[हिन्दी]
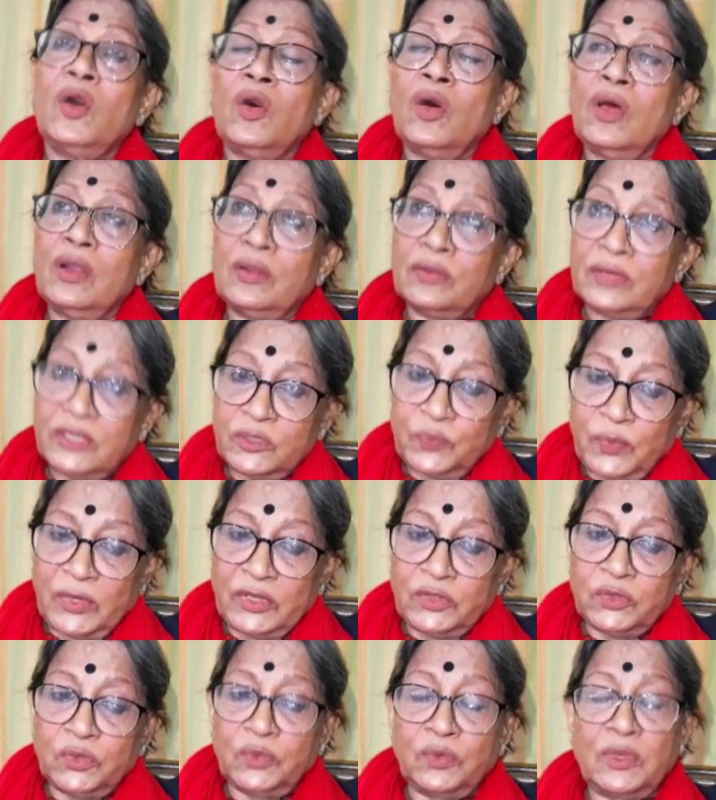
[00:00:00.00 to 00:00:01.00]
और इस पर
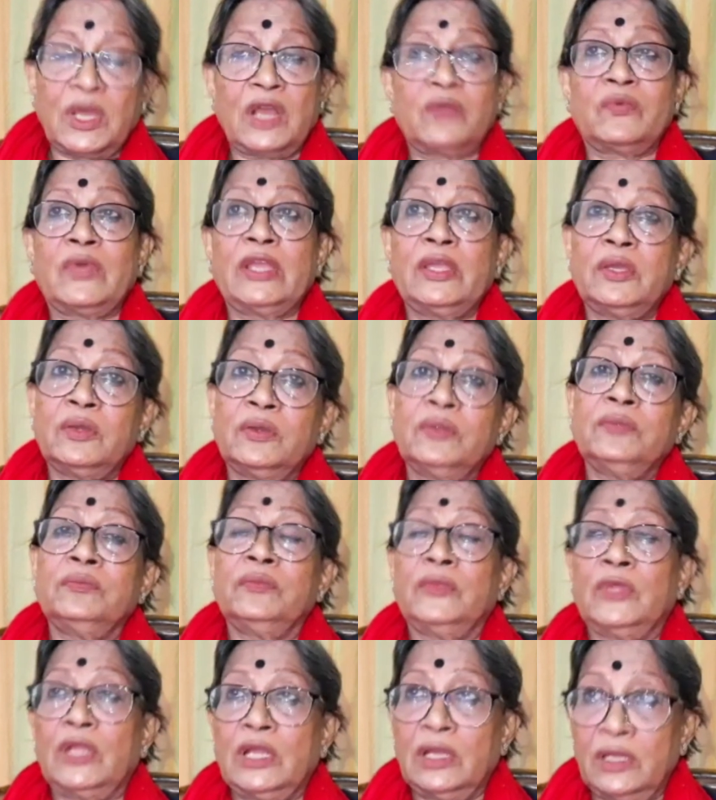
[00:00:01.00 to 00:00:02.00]
जो कार्रवाई
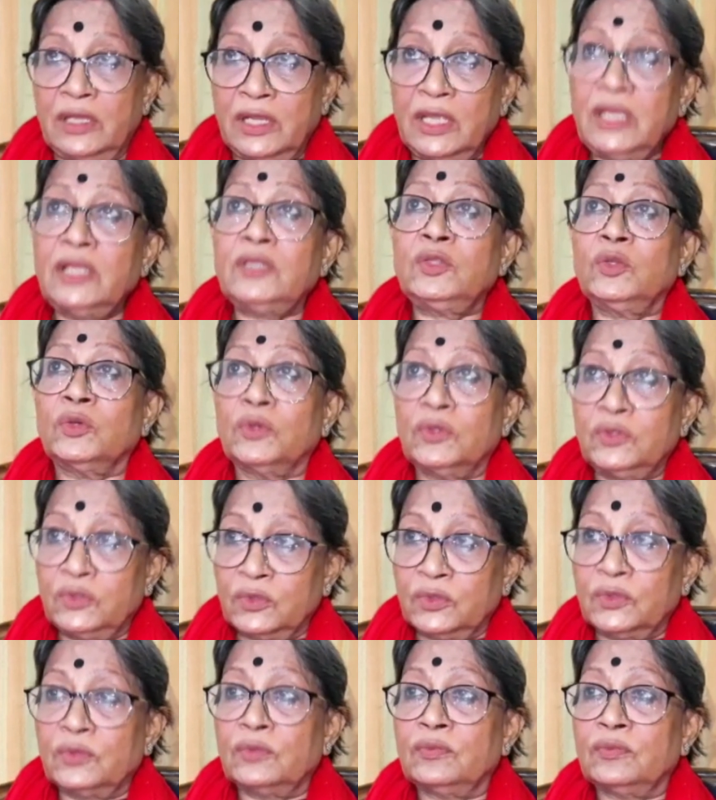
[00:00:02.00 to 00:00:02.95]
निहित हो जो